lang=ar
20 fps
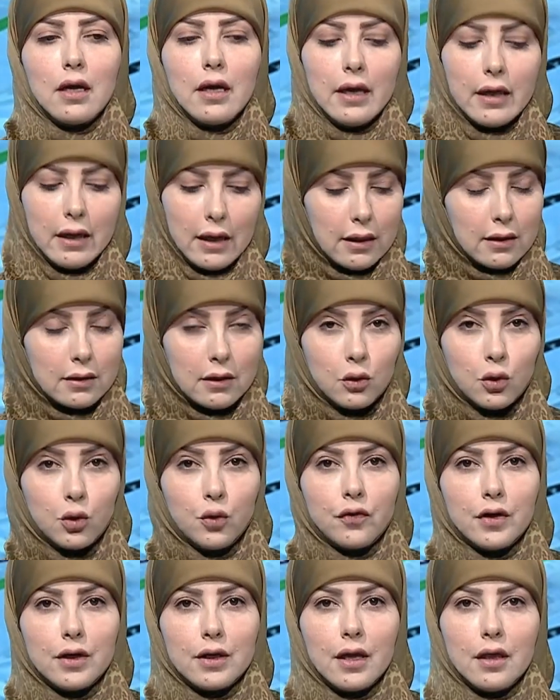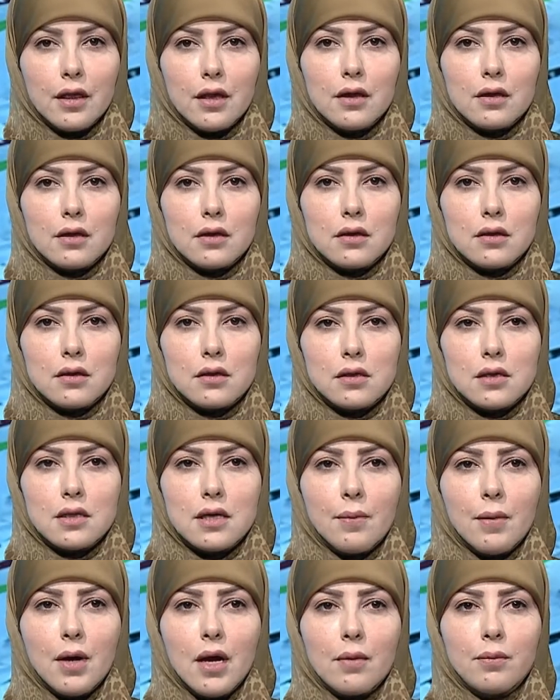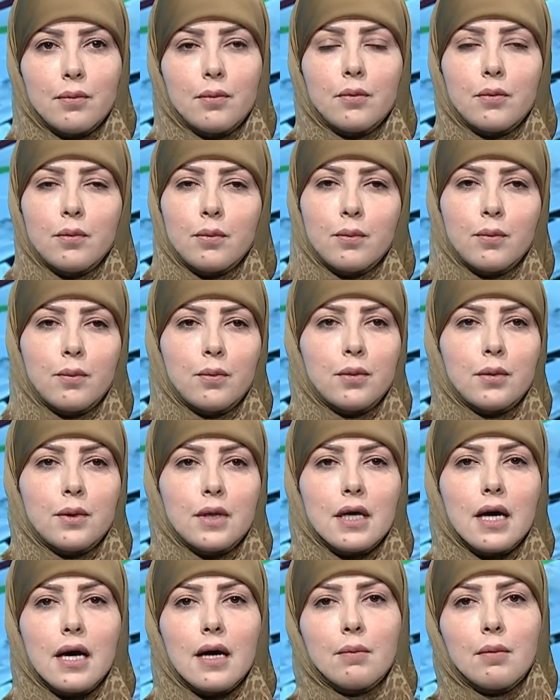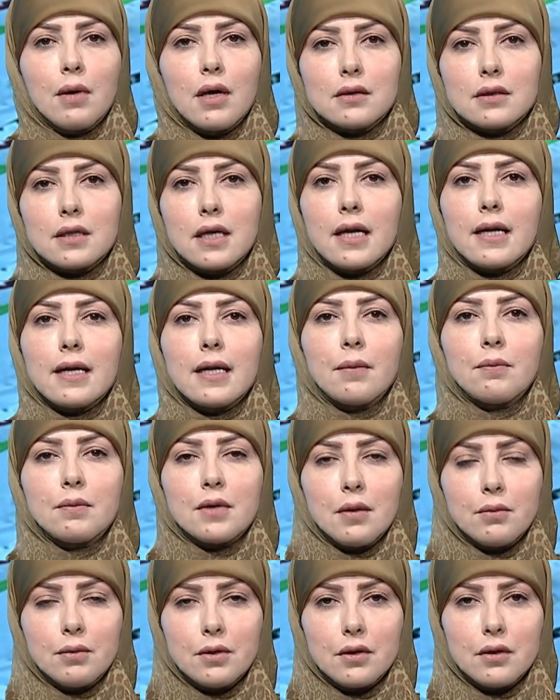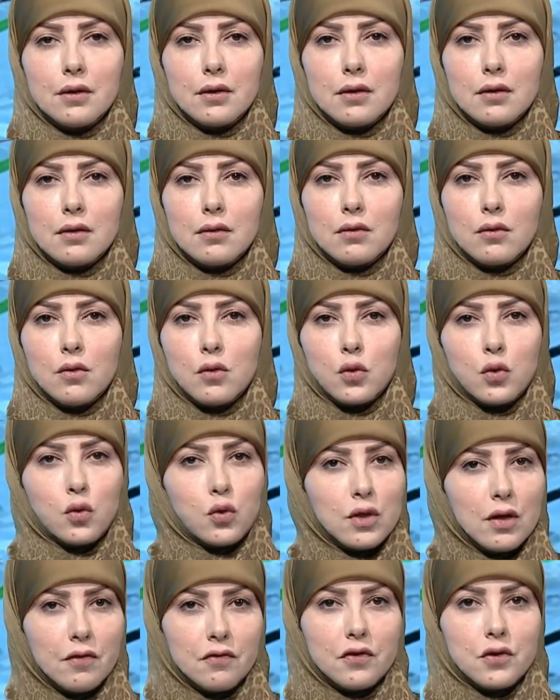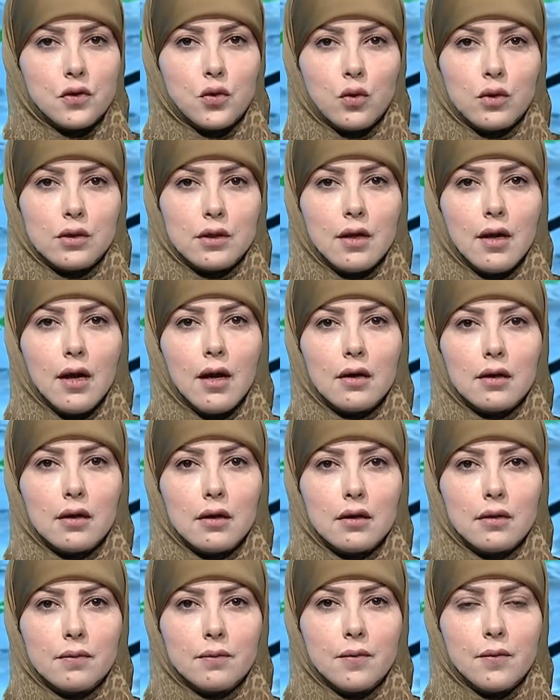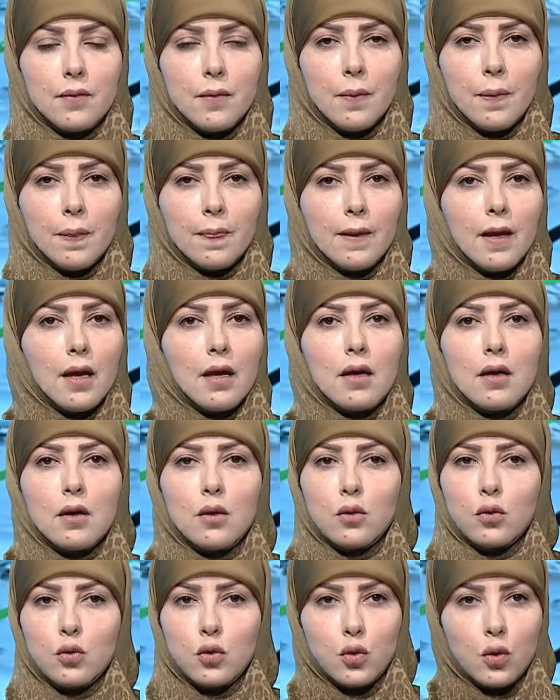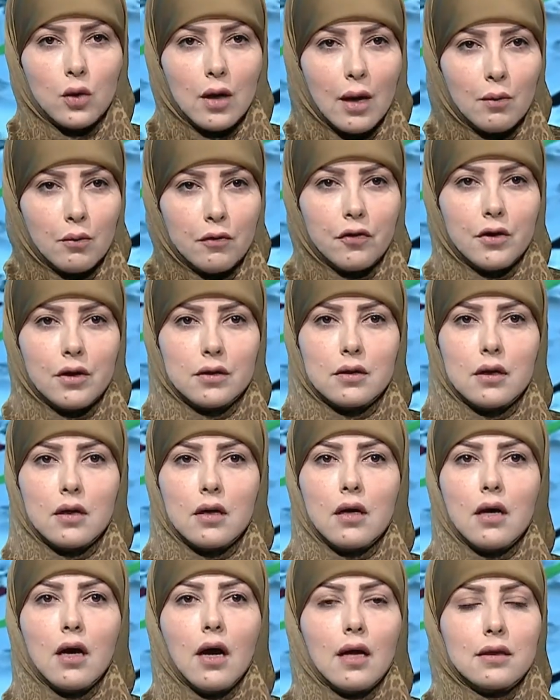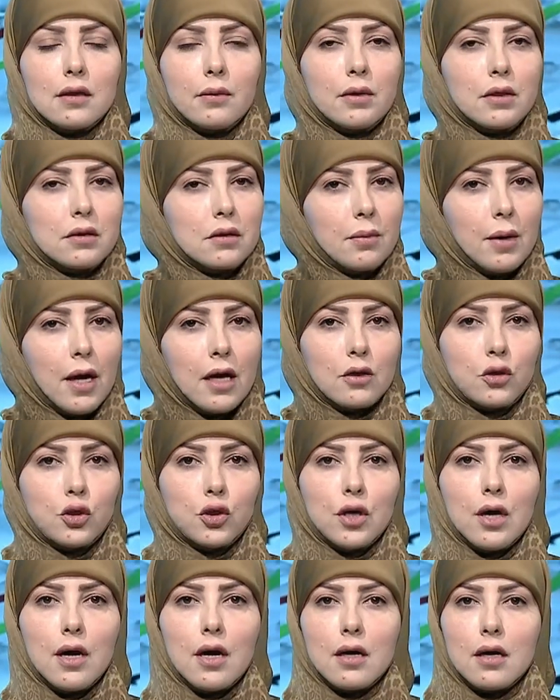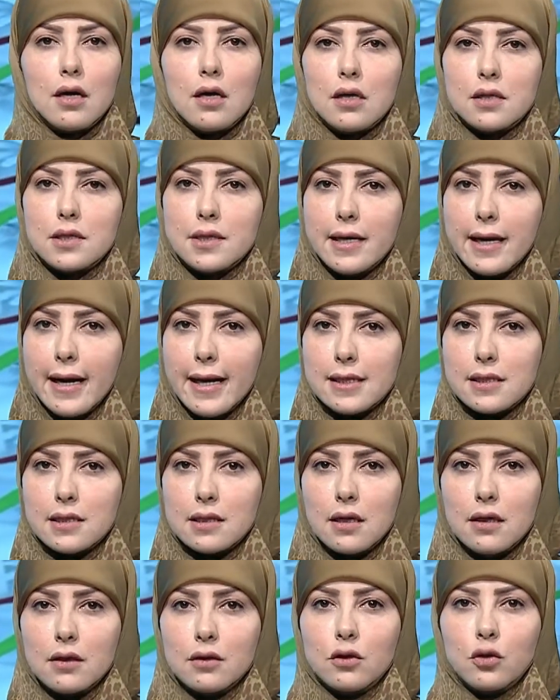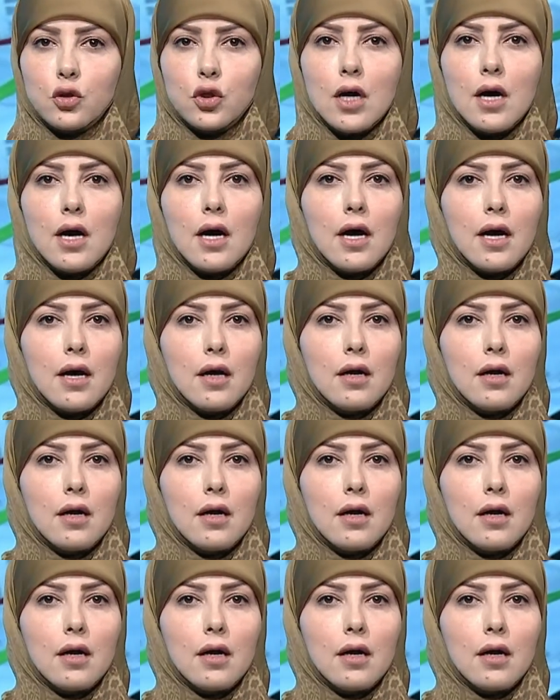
احنا بدنا نشوف الكثير السبب ما تكلمنا به خصوصا في صوت عراقي سرعة مفرطة عدم الانتباه للشارع سير عكس الاتجاه